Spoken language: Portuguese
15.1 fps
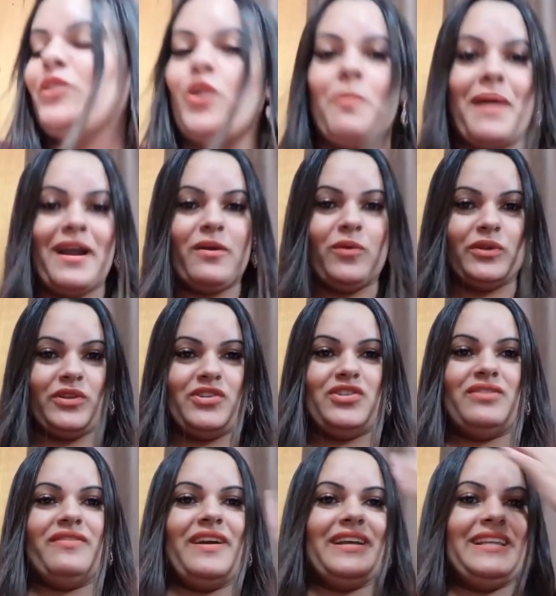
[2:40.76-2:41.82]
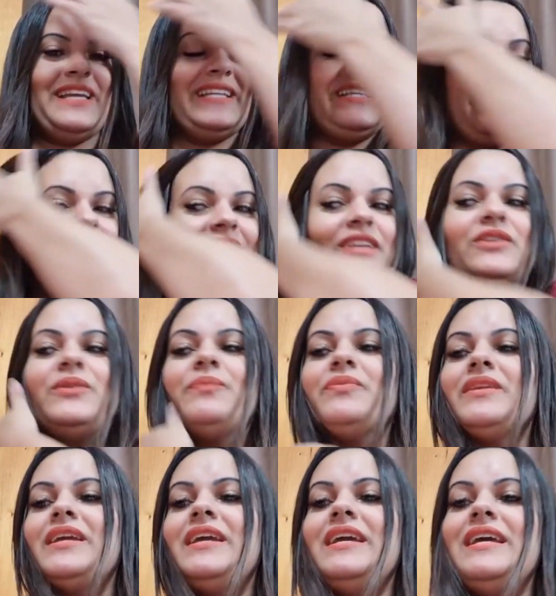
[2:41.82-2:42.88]
tomar enquanto estiver atendendo.
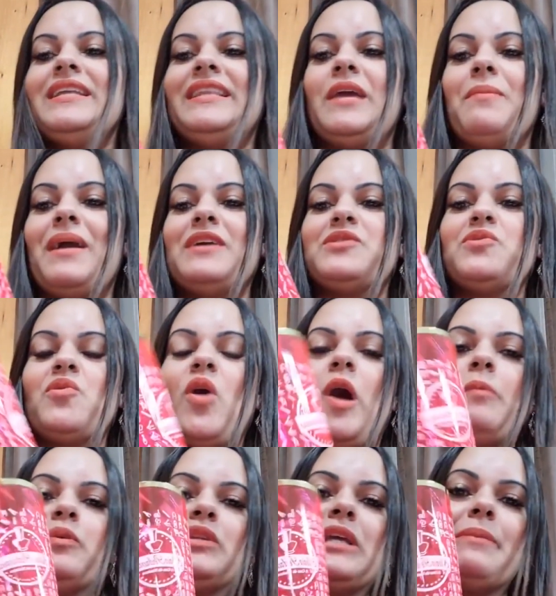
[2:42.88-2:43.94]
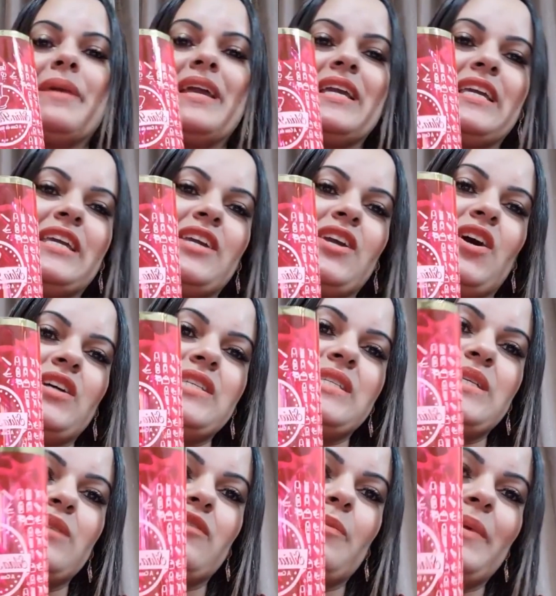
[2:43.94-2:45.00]
Tem mais um copo também aqui, ó,
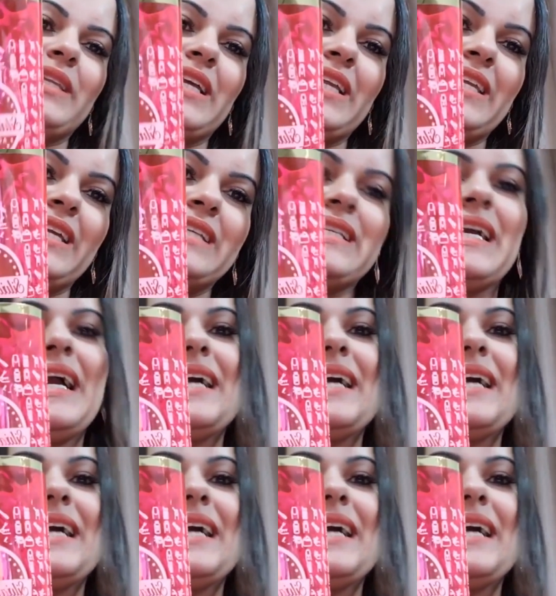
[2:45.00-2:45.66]
Silva Pedrarias, a